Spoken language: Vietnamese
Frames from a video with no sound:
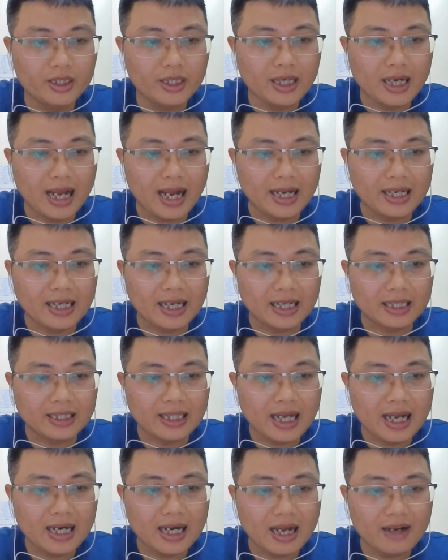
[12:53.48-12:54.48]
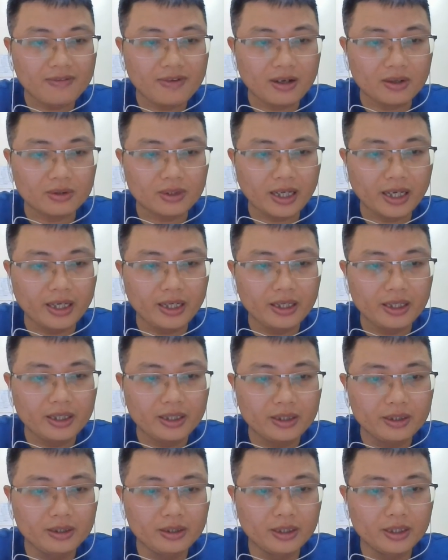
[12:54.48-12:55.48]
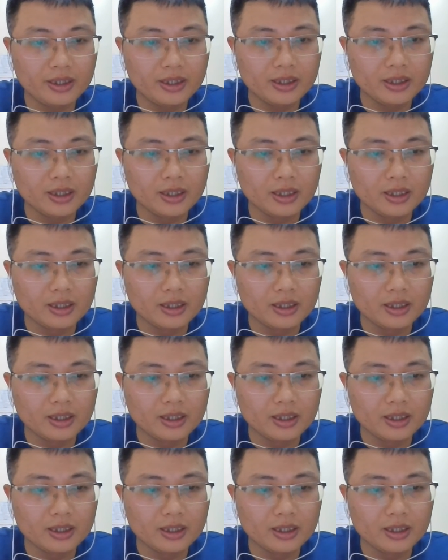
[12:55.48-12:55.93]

Thiên hạ nhà ta đã vào tay, ngươi,